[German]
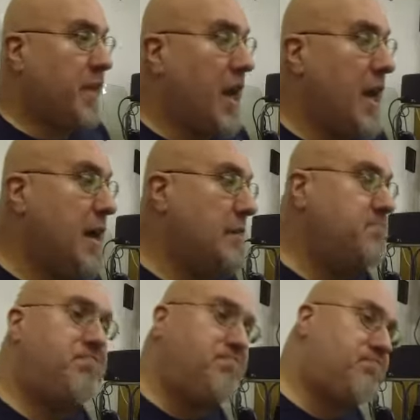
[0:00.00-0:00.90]

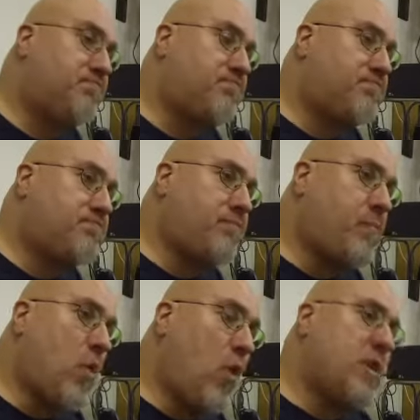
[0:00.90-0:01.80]
Ähm,
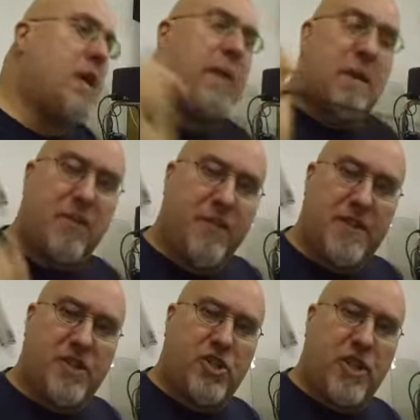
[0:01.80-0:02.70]
und dabei habe ich
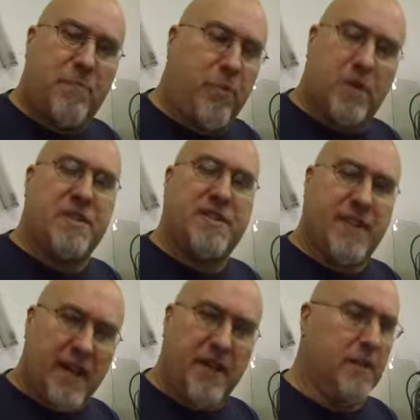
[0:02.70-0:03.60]
festgestellt, boah, ist das
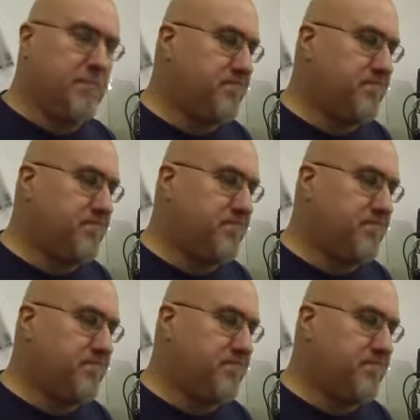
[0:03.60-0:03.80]
geil.